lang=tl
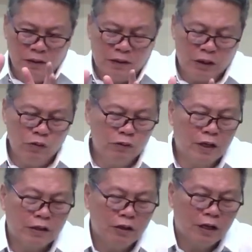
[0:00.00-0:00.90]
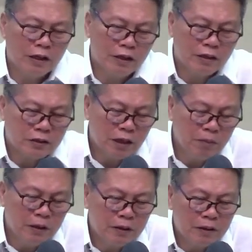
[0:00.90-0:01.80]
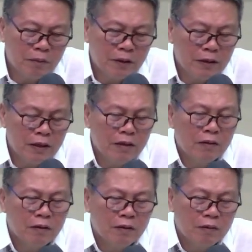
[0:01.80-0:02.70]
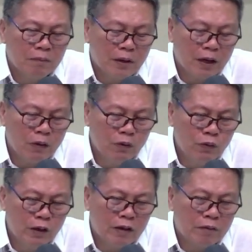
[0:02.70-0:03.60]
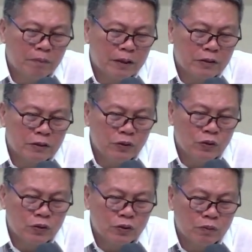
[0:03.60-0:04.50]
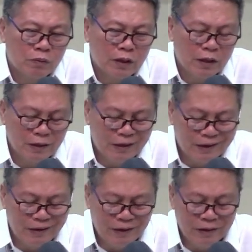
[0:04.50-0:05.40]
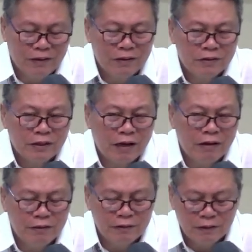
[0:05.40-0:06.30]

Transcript: itayo natin yung ating assignment na maging makaulugan para sa Diyos. Maging godly child,